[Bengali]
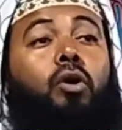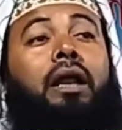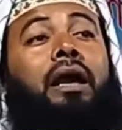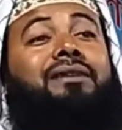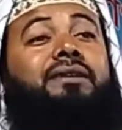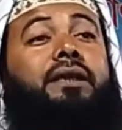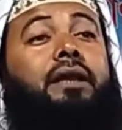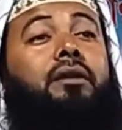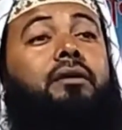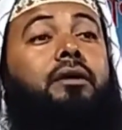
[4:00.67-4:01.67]
কোরআন
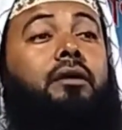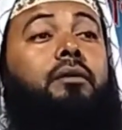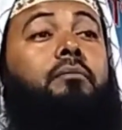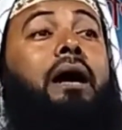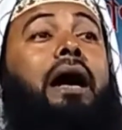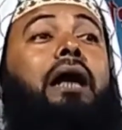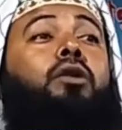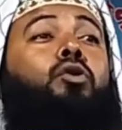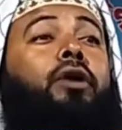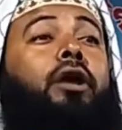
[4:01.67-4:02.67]
হাদিসের
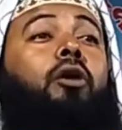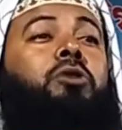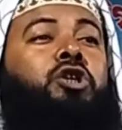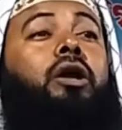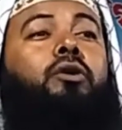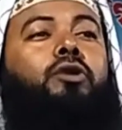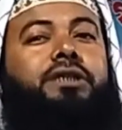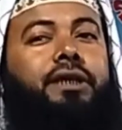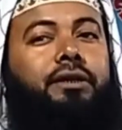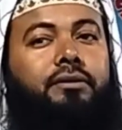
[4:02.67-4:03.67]
ভালো করে গবেষণা
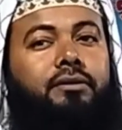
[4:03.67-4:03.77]
করেছে